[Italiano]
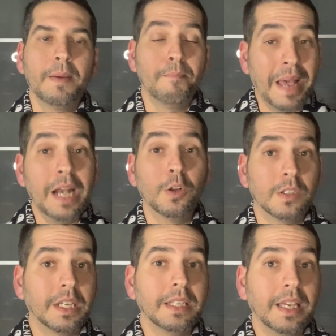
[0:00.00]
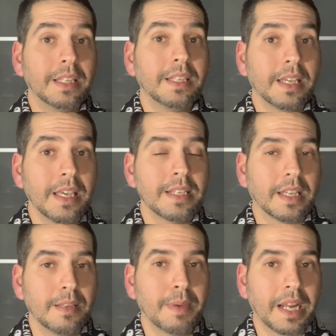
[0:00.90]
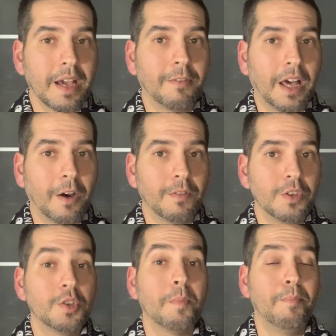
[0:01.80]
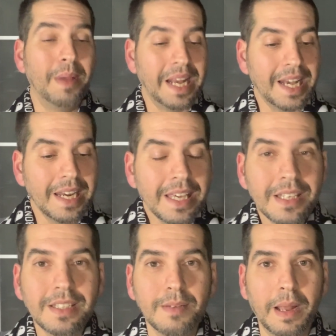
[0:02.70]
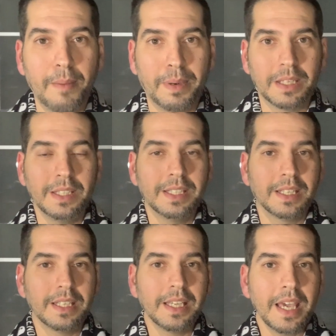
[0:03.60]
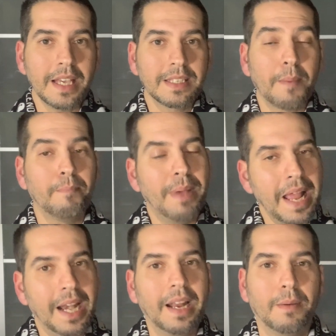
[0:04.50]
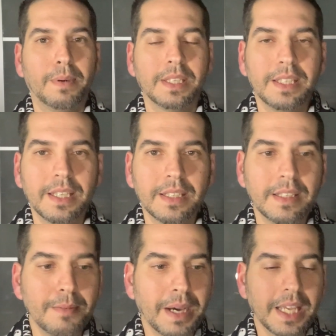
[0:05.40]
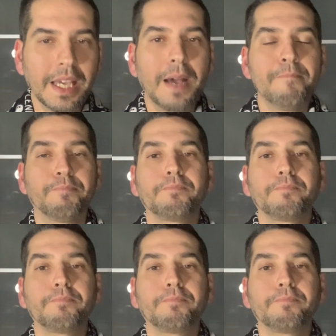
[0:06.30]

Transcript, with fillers: Bello il tridente Chiesa di Maria Vlaovic, bellissima la partita di Chiesa, bella la partita di Di Maria.